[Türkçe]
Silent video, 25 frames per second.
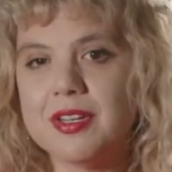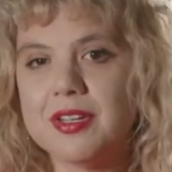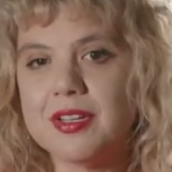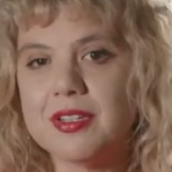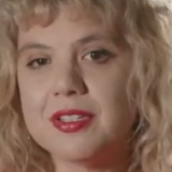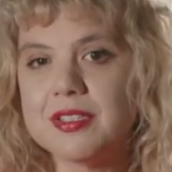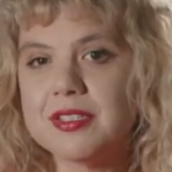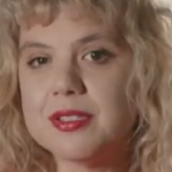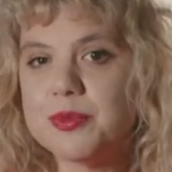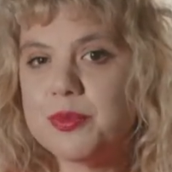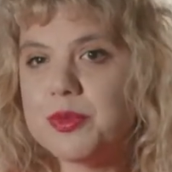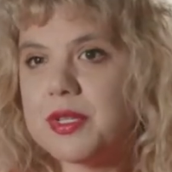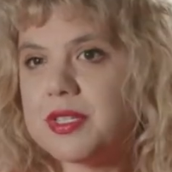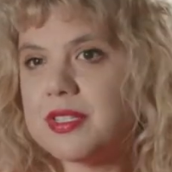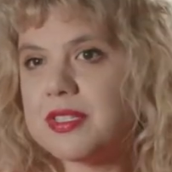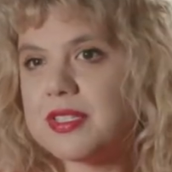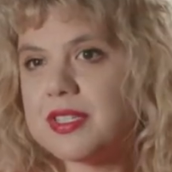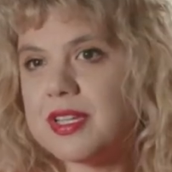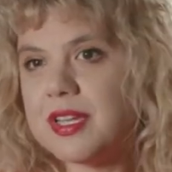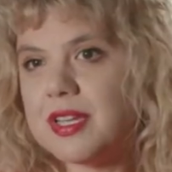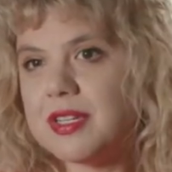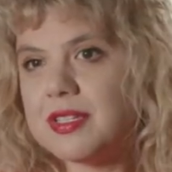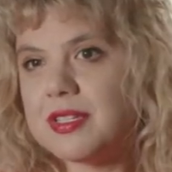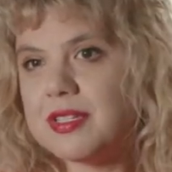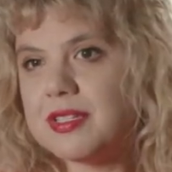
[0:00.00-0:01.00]
E, kızım dedi
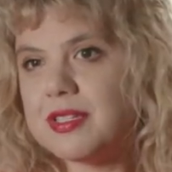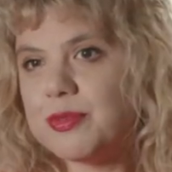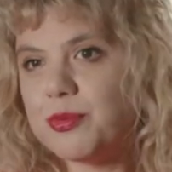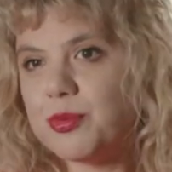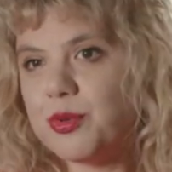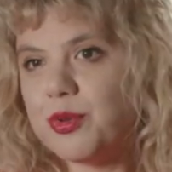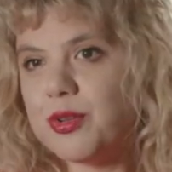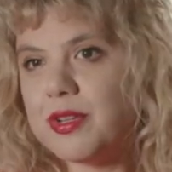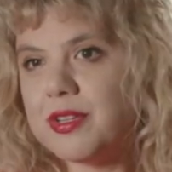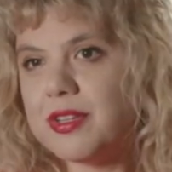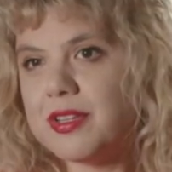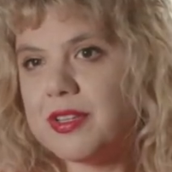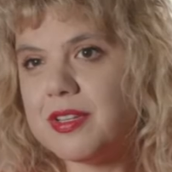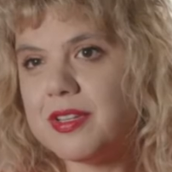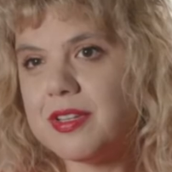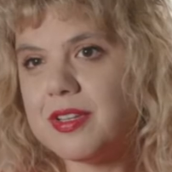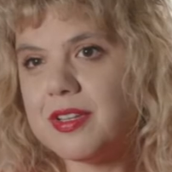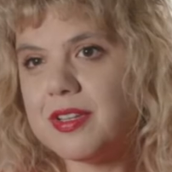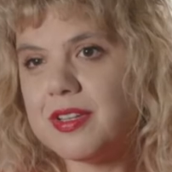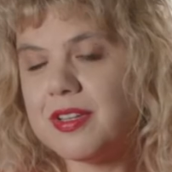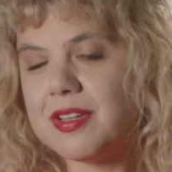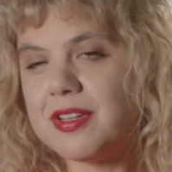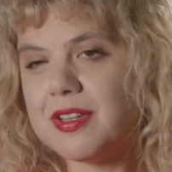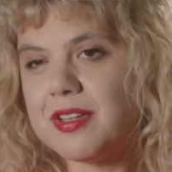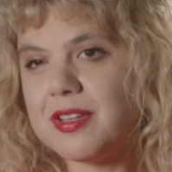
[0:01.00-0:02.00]
sen dedi böyle
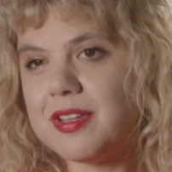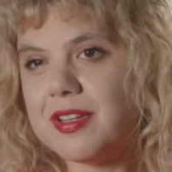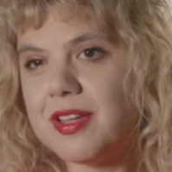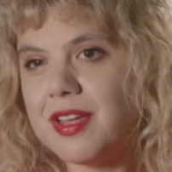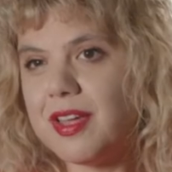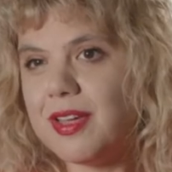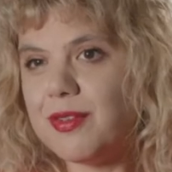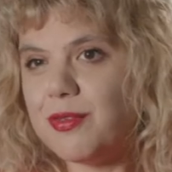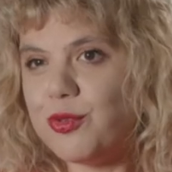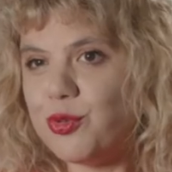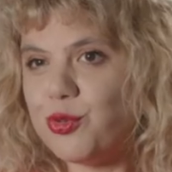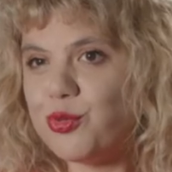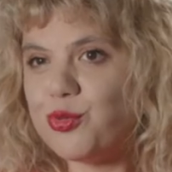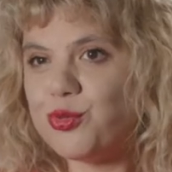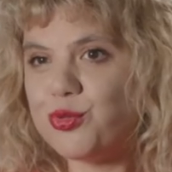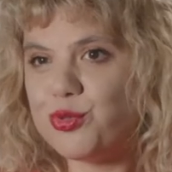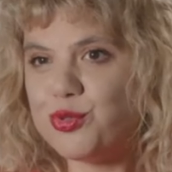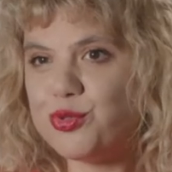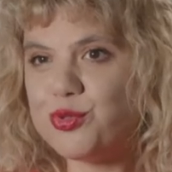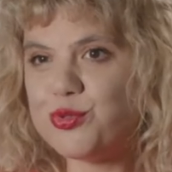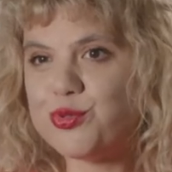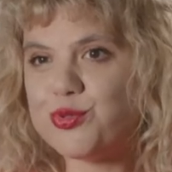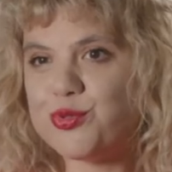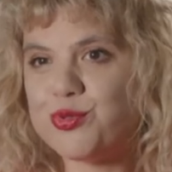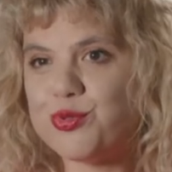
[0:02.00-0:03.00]
dedi e, evde
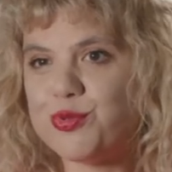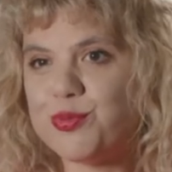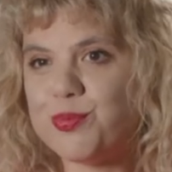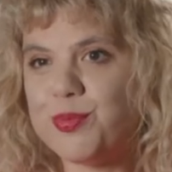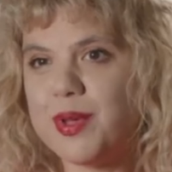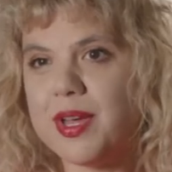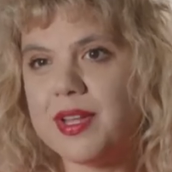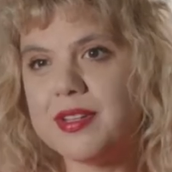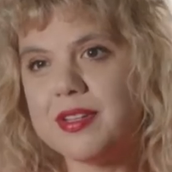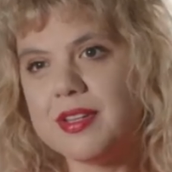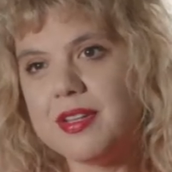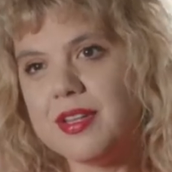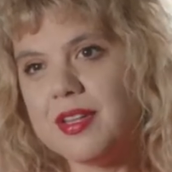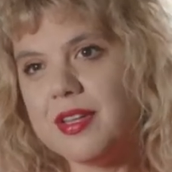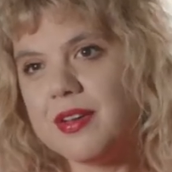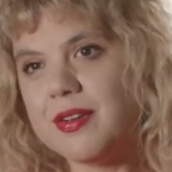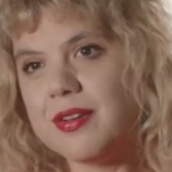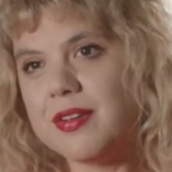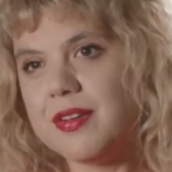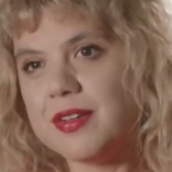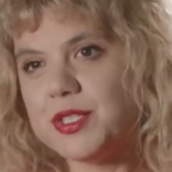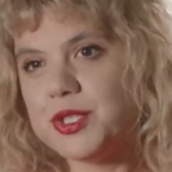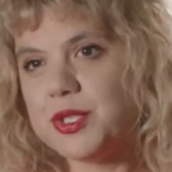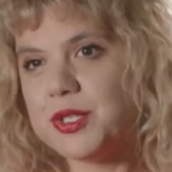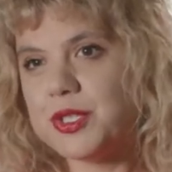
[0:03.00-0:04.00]
oturuyorsun. Ben dedi
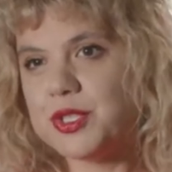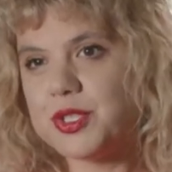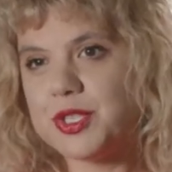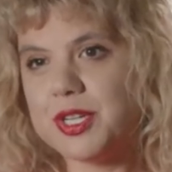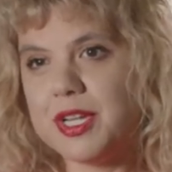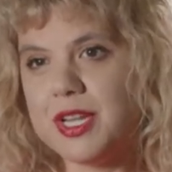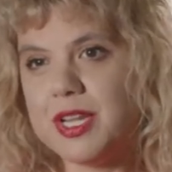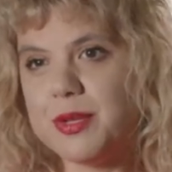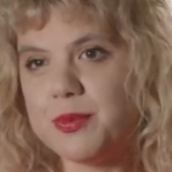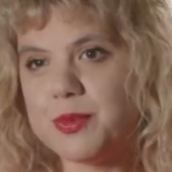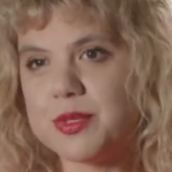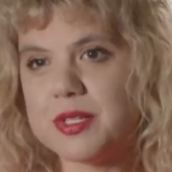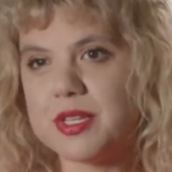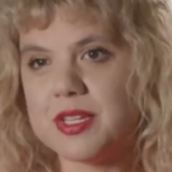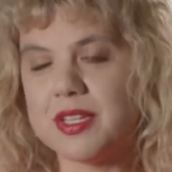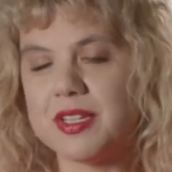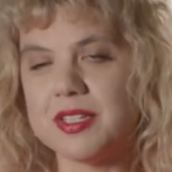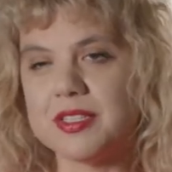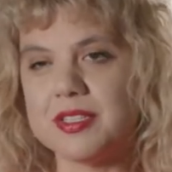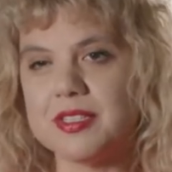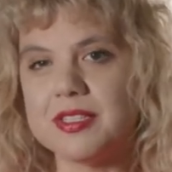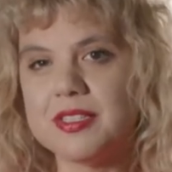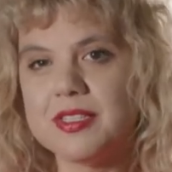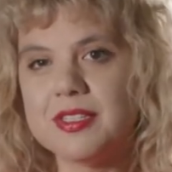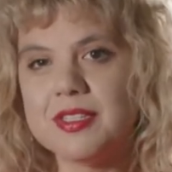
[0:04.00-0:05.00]
yavaş yavaş geleyim
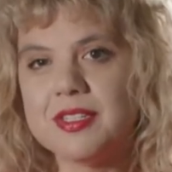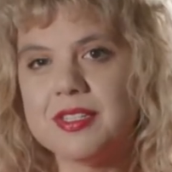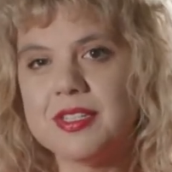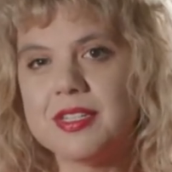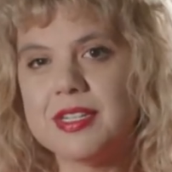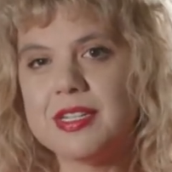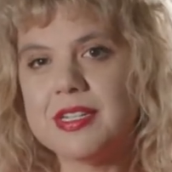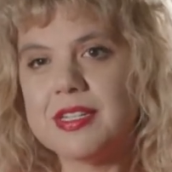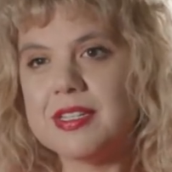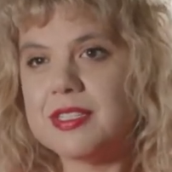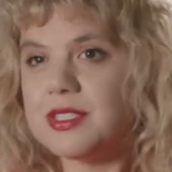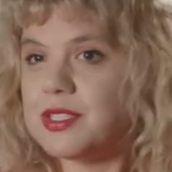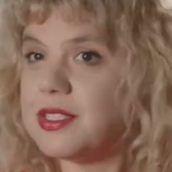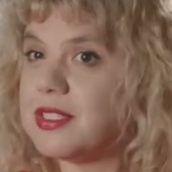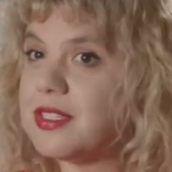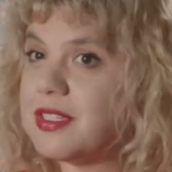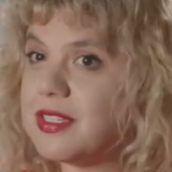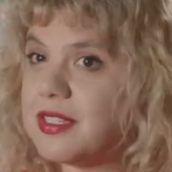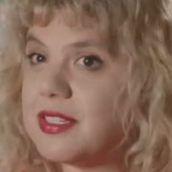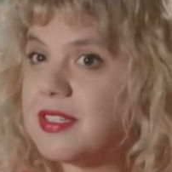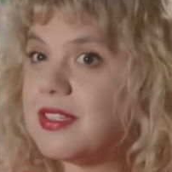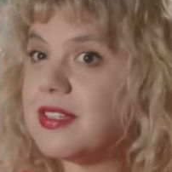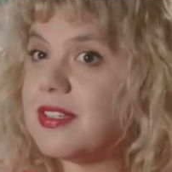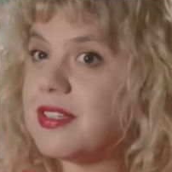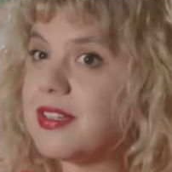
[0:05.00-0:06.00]
sana dedi.
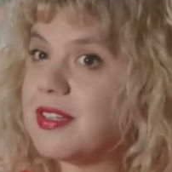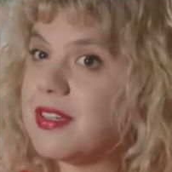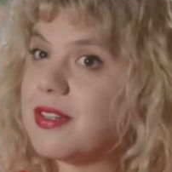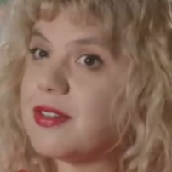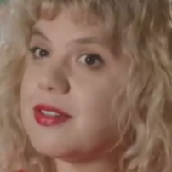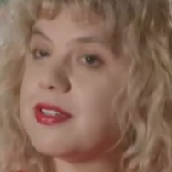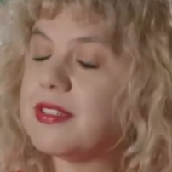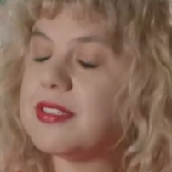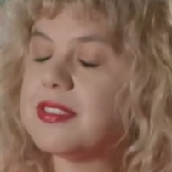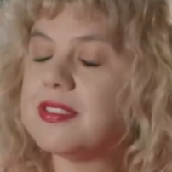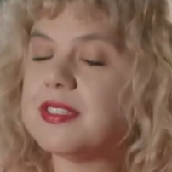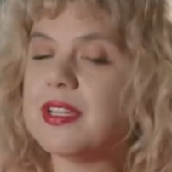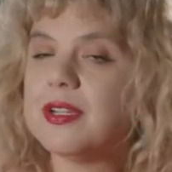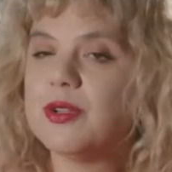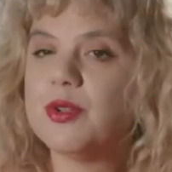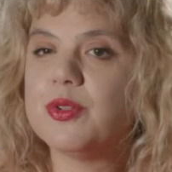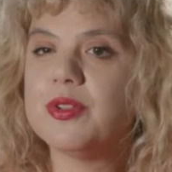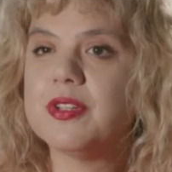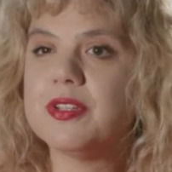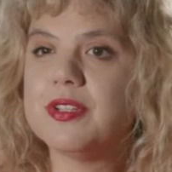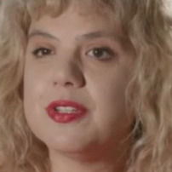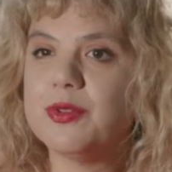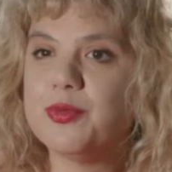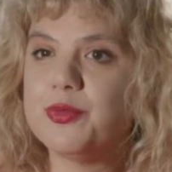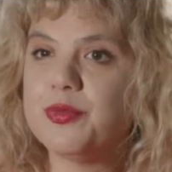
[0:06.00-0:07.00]
İşte dedi
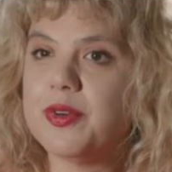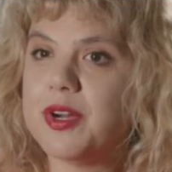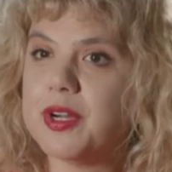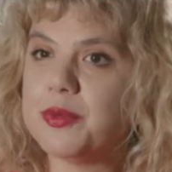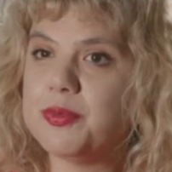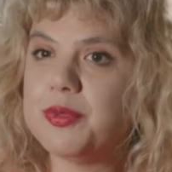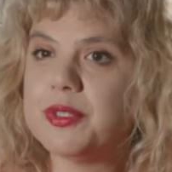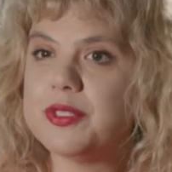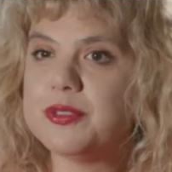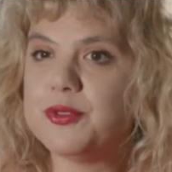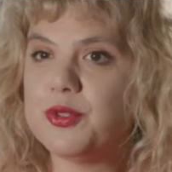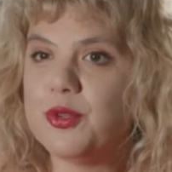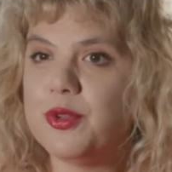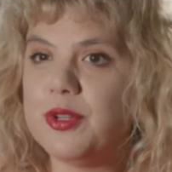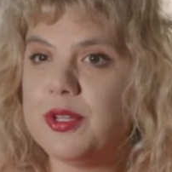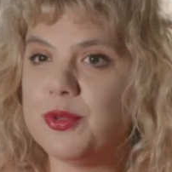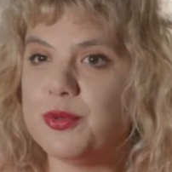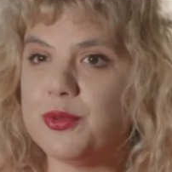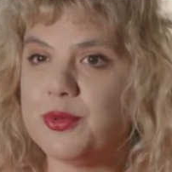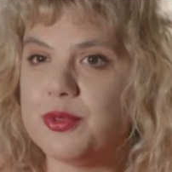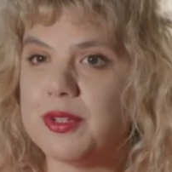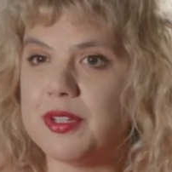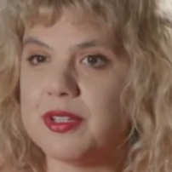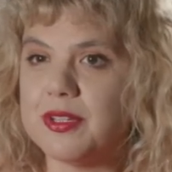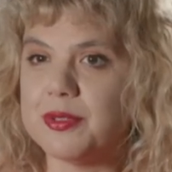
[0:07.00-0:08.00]
salona dedi ufak bir atölye
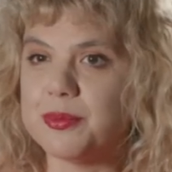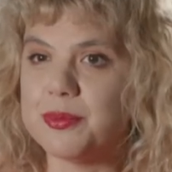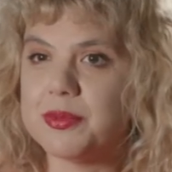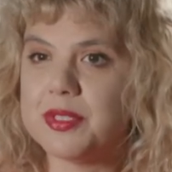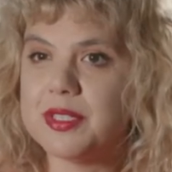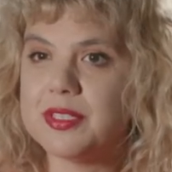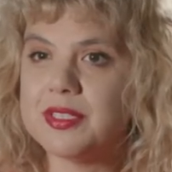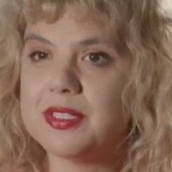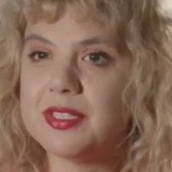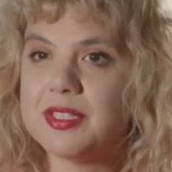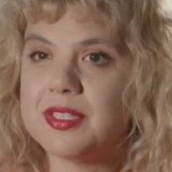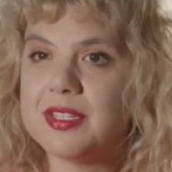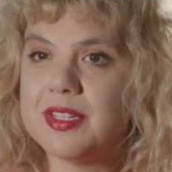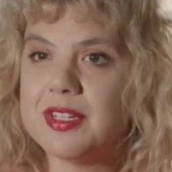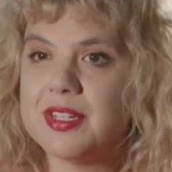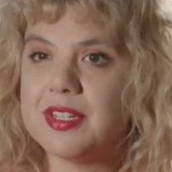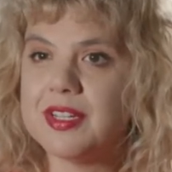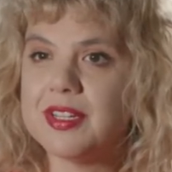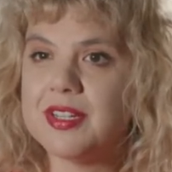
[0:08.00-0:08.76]
kuralım dedi.